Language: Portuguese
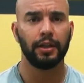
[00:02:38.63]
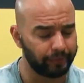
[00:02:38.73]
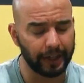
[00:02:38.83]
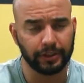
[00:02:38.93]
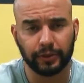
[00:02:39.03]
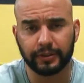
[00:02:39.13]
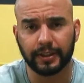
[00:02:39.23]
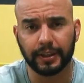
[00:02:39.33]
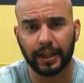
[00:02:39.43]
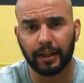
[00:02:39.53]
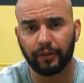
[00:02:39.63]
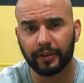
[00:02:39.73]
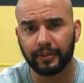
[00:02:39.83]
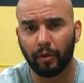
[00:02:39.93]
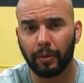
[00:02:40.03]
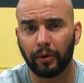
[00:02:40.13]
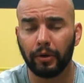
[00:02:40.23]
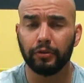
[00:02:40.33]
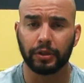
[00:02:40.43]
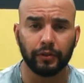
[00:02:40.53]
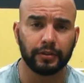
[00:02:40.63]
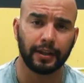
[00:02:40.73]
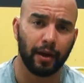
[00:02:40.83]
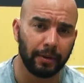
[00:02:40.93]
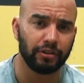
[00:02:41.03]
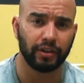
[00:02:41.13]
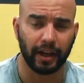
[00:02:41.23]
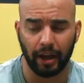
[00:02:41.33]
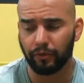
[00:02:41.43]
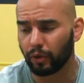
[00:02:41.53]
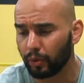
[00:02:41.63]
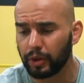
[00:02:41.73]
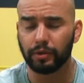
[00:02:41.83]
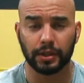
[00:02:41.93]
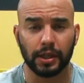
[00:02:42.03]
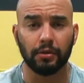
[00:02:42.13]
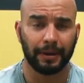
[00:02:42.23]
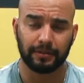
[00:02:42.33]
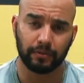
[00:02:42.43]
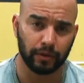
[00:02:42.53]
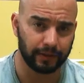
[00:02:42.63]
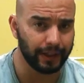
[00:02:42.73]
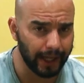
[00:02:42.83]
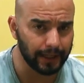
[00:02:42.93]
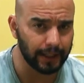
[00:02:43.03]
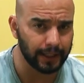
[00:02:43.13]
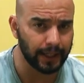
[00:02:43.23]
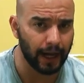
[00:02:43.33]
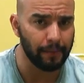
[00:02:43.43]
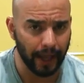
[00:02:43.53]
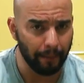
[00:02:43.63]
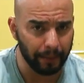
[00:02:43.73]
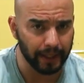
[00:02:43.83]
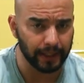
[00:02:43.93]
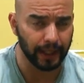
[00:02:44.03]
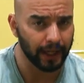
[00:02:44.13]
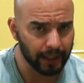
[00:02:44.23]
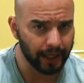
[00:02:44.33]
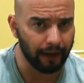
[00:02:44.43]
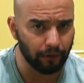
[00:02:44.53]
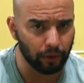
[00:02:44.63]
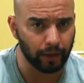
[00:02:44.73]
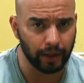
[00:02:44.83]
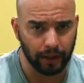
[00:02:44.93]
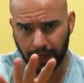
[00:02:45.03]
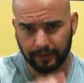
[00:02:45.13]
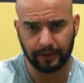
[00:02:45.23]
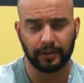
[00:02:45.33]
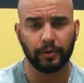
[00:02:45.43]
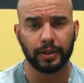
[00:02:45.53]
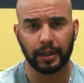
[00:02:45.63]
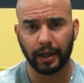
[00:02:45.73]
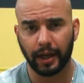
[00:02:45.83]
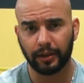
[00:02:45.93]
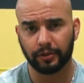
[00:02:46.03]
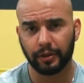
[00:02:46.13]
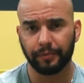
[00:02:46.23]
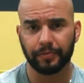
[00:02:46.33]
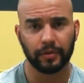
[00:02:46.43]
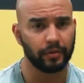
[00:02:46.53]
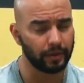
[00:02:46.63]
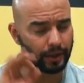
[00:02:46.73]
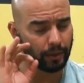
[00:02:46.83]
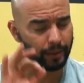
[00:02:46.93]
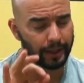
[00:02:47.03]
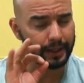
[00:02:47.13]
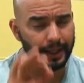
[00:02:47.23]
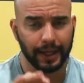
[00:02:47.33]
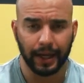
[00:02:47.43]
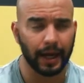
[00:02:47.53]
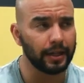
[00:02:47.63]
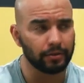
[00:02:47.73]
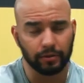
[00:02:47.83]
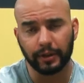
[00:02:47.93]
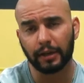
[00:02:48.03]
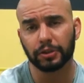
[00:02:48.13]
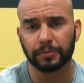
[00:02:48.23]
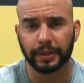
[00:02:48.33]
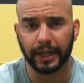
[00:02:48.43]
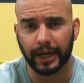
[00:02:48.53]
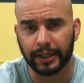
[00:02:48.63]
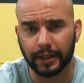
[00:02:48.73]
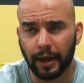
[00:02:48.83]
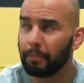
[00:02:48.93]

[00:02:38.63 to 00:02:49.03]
Vai de você querer fazer alguma coisa, o que você realmente quer evoluir ou não, mas se você quer treinar, quer aprender, quer quer evoluir, gasta 50 reais só. 50 reais um saco de bancada.